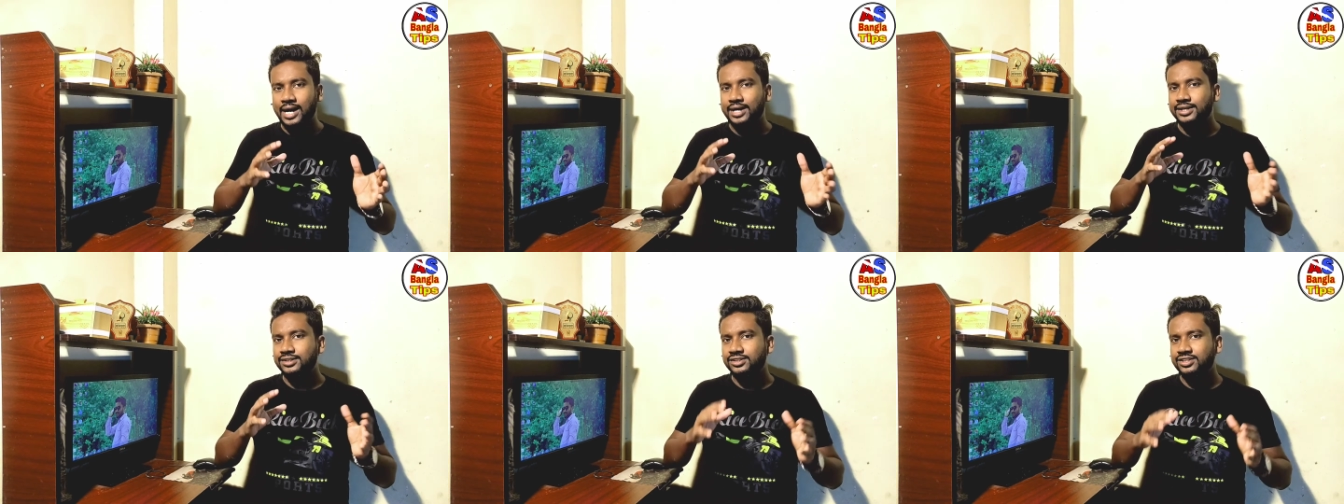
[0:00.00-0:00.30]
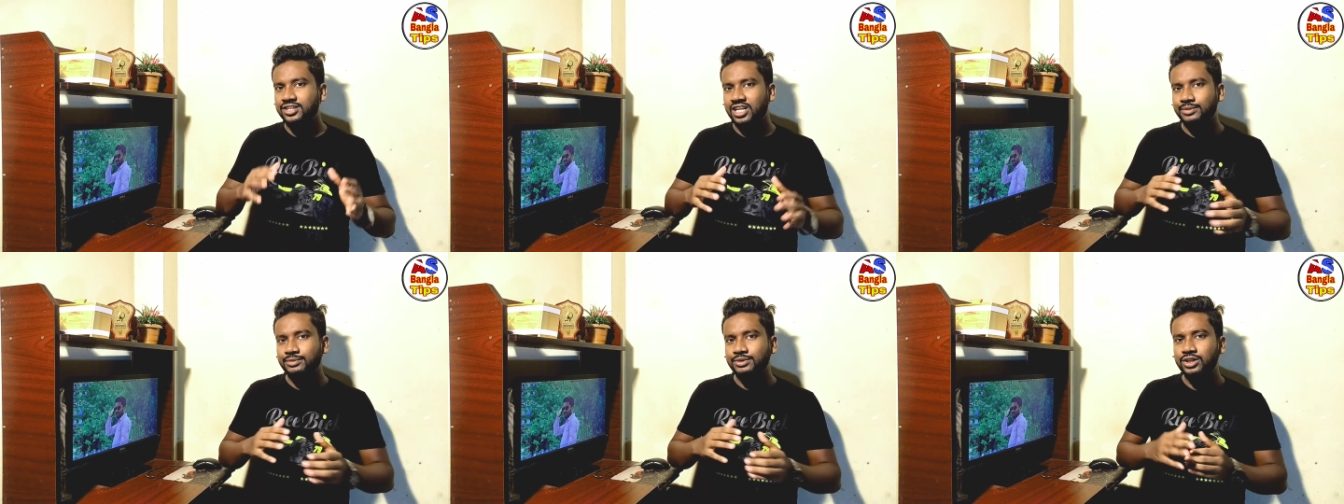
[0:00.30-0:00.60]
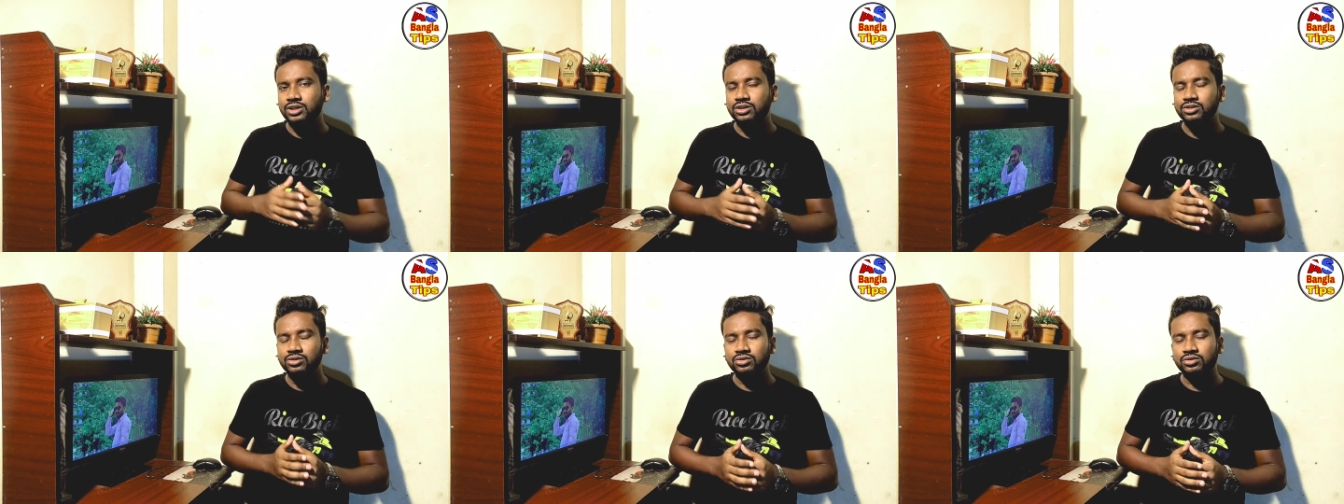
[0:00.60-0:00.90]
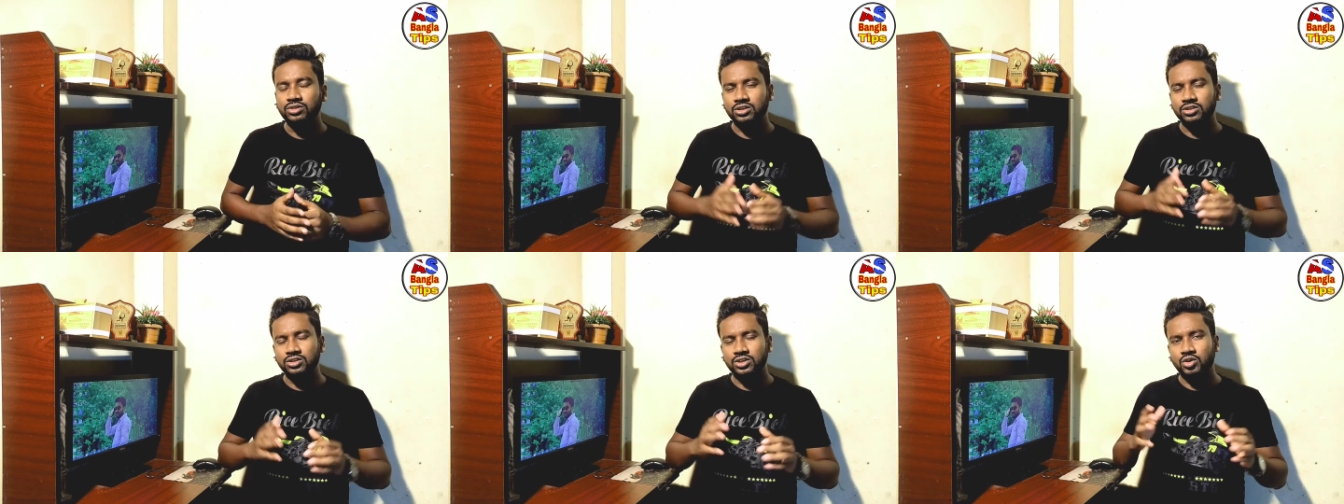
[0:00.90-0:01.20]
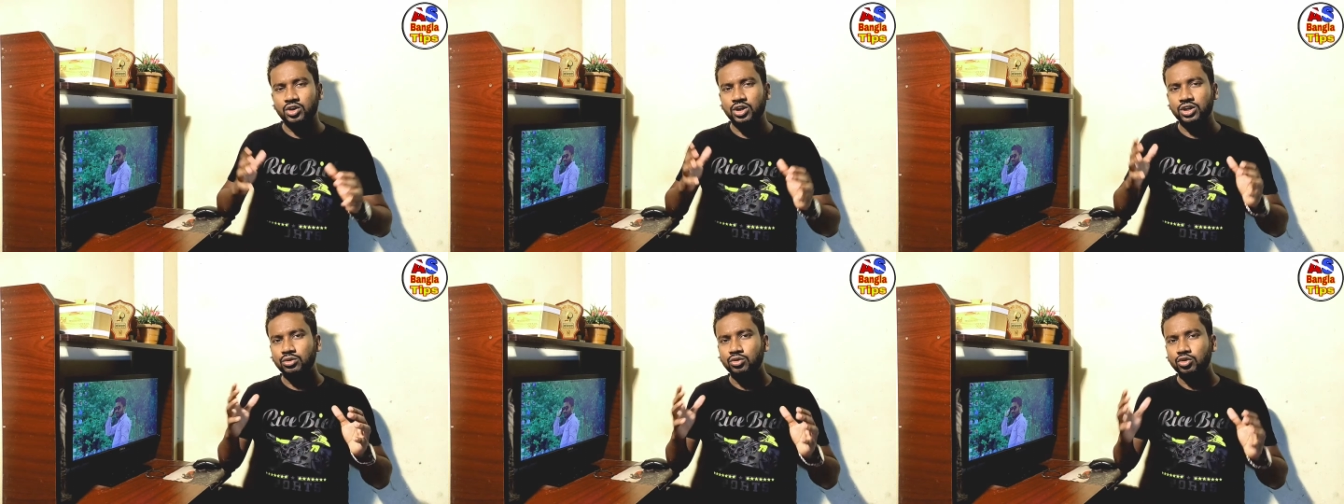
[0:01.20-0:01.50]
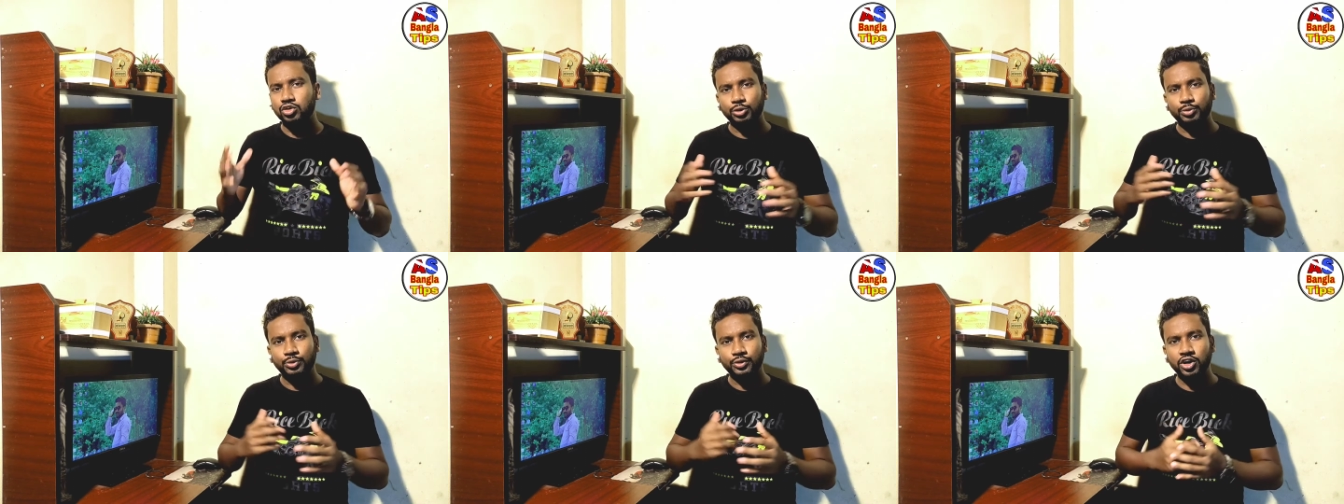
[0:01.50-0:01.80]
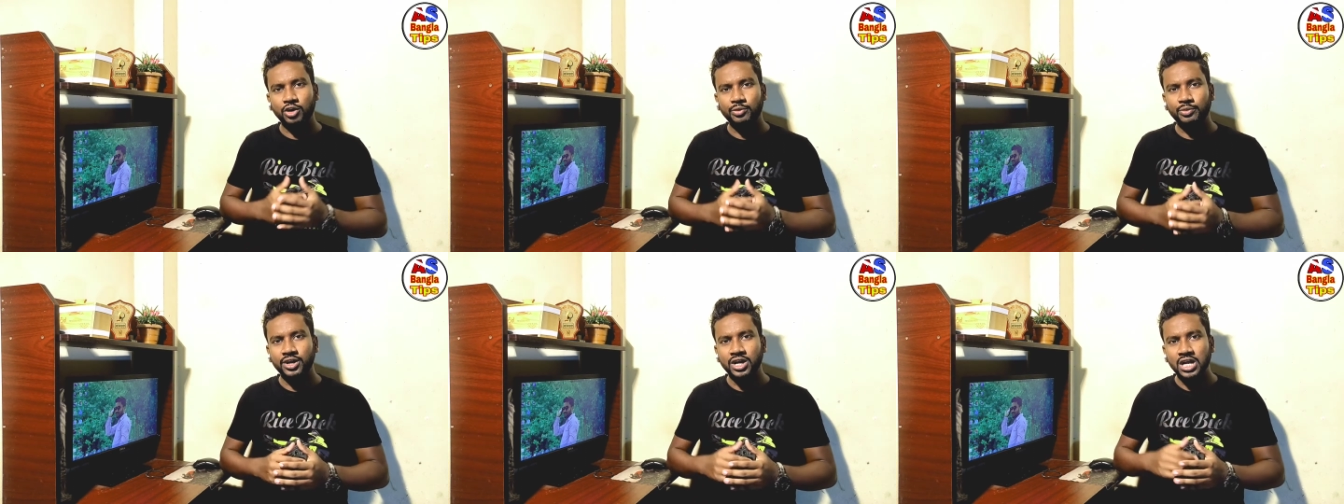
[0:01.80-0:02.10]
আজকের এই ভিডিও কিন্তু তাদের জন্য অনেক
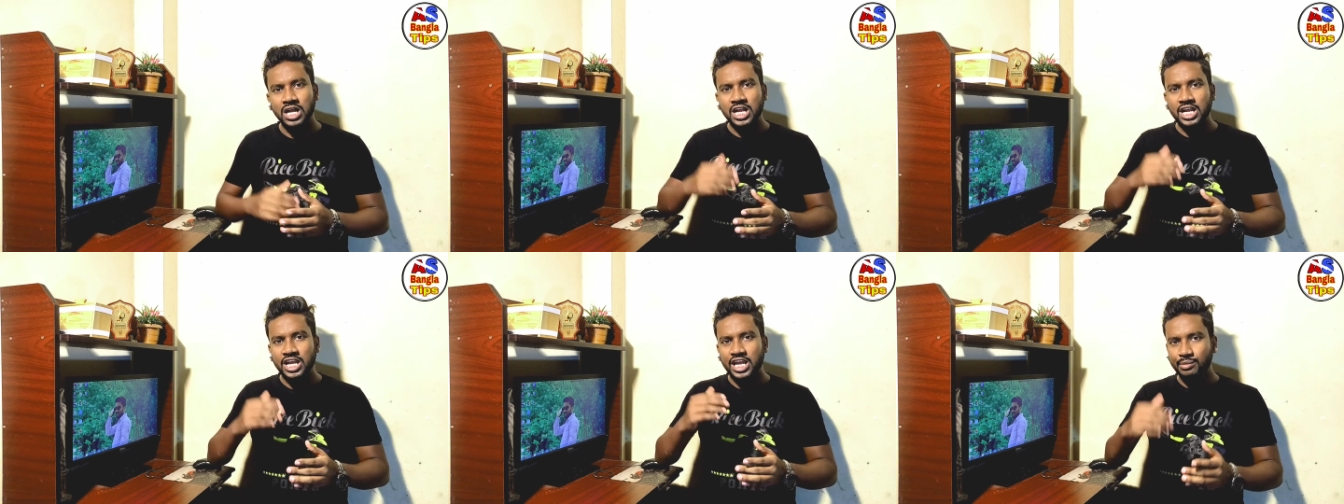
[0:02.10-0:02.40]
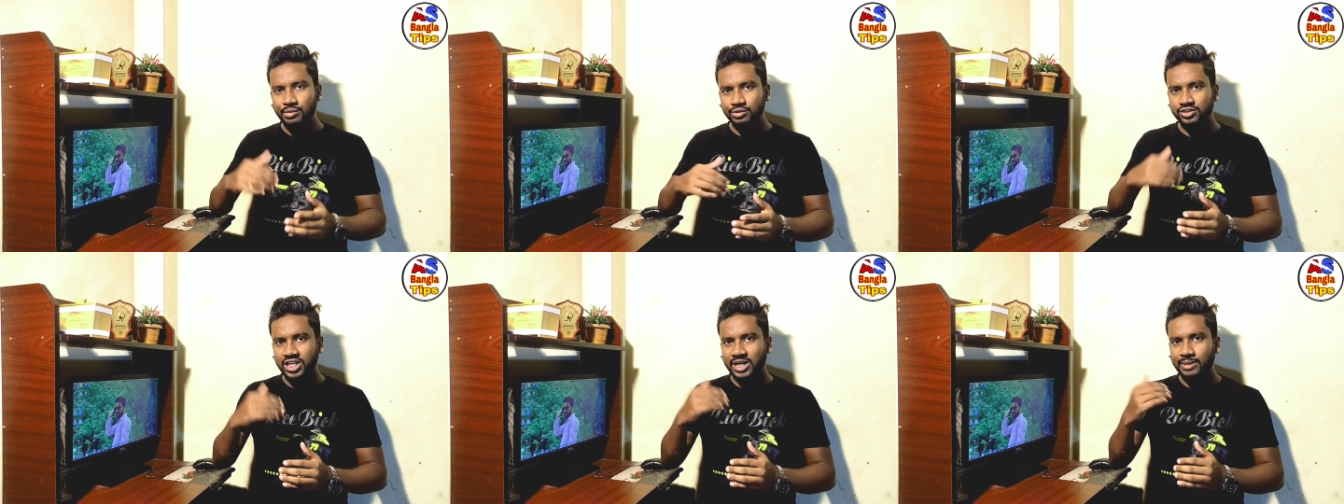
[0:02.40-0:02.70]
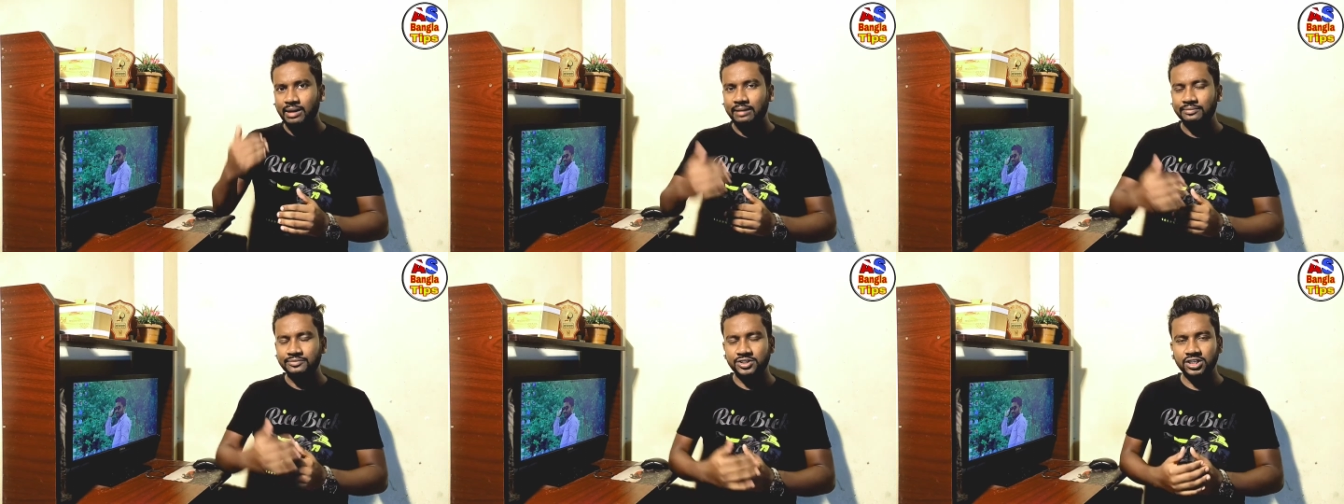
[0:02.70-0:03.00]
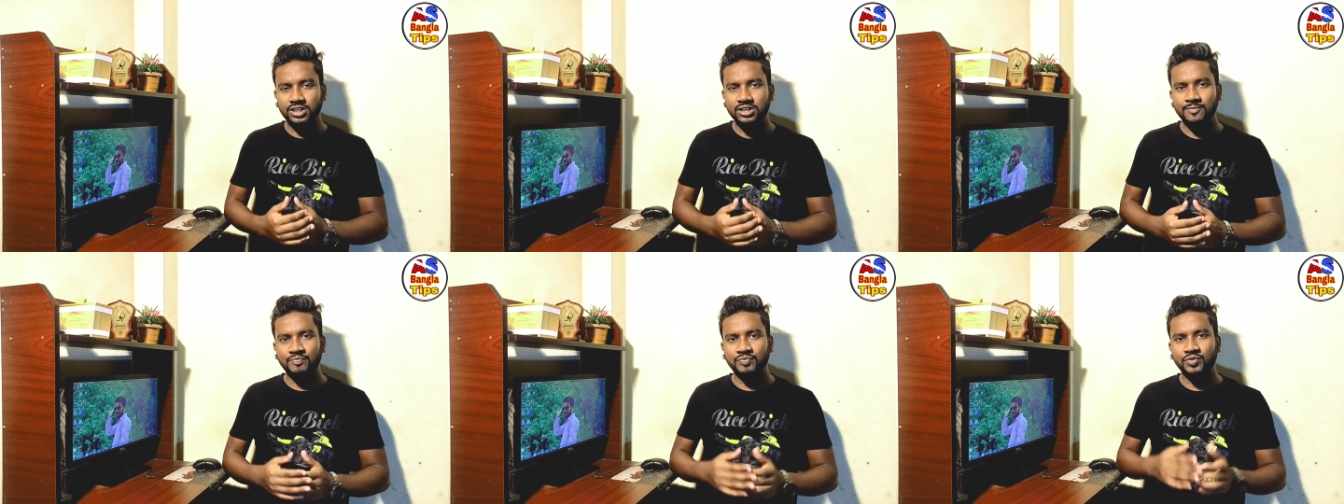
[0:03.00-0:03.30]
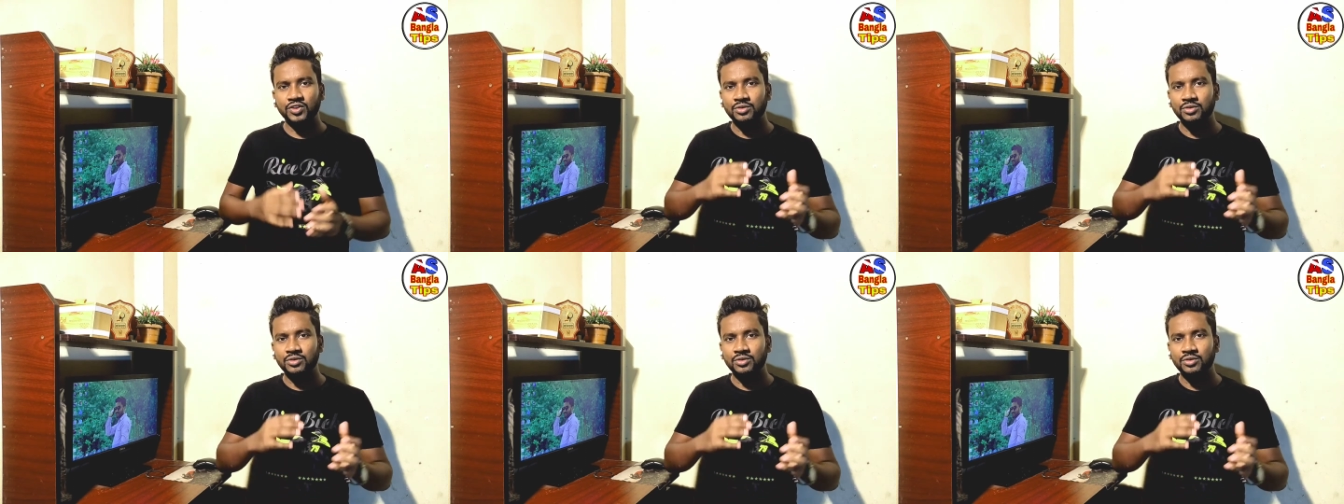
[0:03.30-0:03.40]
গুরুত্বপূর্ণ হবে এবং যারা ভাবছেন